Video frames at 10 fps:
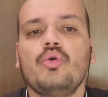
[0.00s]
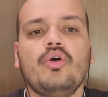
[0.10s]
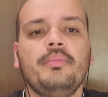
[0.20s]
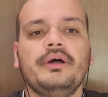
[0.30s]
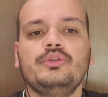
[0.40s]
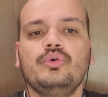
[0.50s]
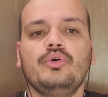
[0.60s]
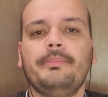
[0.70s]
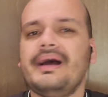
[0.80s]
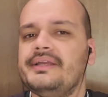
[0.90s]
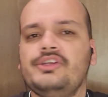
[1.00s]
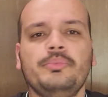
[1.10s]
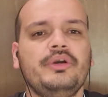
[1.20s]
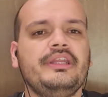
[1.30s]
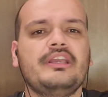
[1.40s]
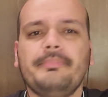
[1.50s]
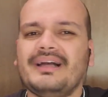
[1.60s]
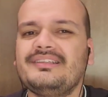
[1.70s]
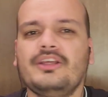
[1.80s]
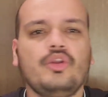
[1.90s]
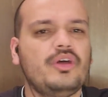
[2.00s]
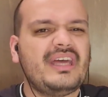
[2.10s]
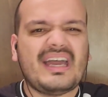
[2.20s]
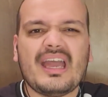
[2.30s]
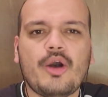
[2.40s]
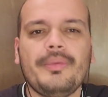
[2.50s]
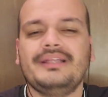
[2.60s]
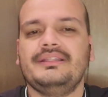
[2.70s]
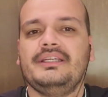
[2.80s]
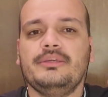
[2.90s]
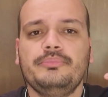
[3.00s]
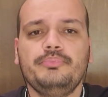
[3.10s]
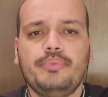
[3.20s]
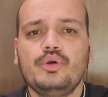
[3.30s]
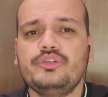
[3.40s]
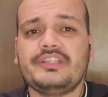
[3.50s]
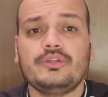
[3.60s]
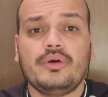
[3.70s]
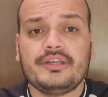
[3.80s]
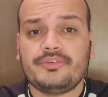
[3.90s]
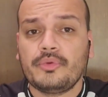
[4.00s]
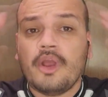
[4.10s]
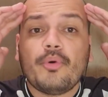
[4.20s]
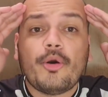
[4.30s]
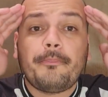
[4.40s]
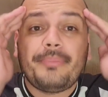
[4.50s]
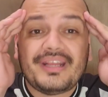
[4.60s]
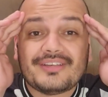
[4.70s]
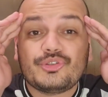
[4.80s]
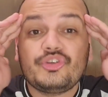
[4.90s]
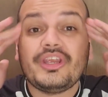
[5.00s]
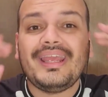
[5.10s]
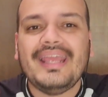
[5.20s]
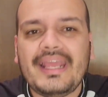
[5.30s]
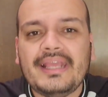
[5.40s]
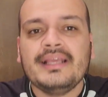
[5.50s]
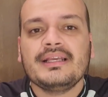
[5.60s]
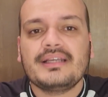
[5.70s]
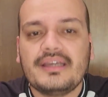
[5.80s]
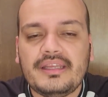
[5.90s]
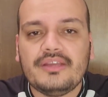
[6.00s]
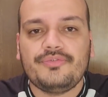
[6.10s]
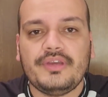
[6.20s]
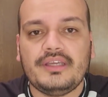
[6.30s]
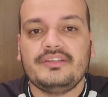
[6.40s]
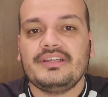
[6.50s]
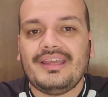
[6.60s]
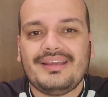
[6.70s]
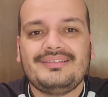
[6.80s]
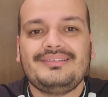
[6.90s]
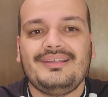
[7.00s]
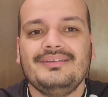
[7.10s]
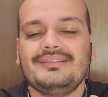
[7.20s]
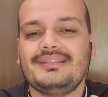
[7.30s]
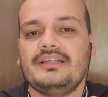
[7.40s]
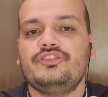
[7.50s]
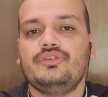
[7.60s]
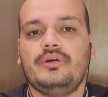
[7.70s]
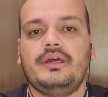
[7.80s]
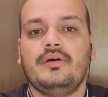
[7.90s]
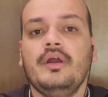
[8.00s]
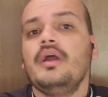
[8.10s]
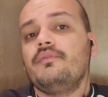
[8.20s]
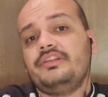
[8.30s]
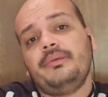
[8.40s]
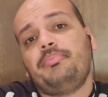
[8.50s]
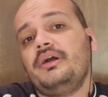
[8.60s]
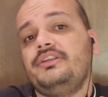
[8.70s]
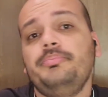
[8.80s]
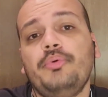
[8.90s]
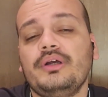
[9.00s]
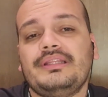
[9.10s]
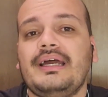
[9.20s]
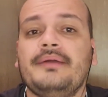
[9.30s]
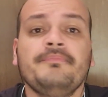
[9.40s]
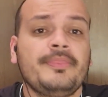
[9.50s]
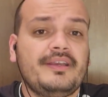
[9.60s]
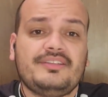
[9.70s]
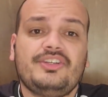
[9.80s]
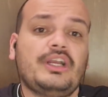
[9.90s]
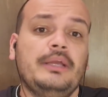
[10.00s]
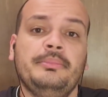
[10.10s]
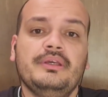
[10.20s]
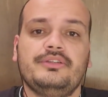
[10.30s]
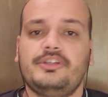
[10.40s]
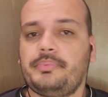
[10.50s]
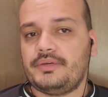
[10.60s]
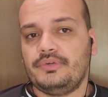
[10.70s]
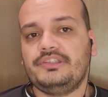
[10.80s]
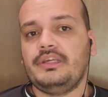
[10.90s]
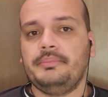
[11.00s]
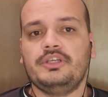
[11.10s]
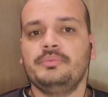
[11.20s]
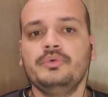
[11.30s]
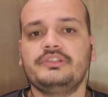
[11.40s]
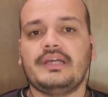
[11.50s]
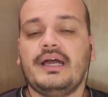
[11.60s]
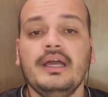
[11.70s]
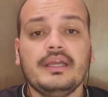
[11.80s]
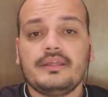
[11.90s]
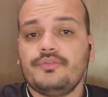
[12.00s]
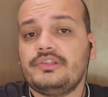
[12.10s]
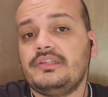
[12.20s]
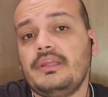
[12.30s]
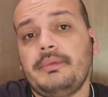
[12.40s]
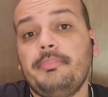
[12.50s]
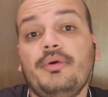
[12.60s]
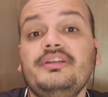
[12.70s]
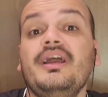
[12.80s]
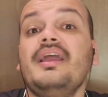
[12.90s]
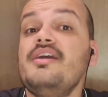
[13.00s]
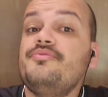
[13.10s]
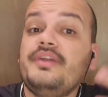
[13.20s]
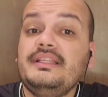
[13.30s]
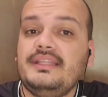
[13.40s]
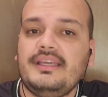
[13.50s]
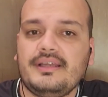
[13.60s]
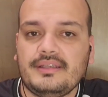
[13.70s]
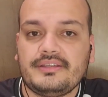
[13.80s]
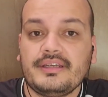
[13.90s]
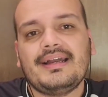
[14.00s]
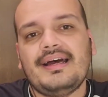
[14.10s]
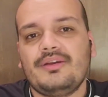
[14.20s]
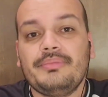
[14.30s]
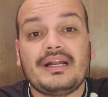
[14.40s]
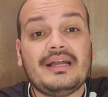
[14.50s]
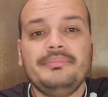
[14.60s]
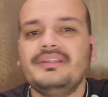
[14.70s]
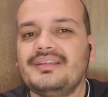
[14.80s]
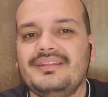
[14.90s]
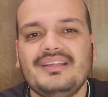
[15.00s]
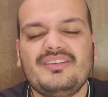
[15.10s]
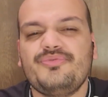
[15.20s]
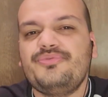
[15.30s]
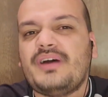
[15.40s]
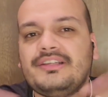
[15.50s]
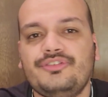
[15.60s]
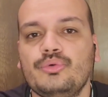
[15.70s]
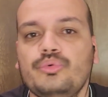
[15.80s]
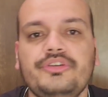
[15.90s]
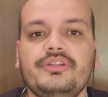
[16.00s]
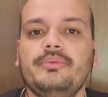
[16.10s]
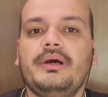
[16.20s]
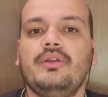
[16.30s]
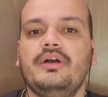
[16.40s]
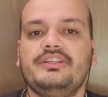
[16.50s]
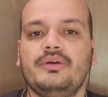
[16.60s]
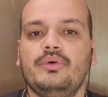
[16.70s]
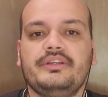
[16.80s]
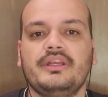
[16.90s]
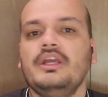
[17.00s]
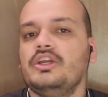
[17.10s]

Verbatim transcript: como a do Bayern de Munique, Barcelona, Real Madrid, Borussia Dortmund por preços incríveis. É sensacional. Você pode importar essas camisas para você mesmo usar e você também pode revendê-las. Cara, uma camisa dessa fácil custa numa loja hoje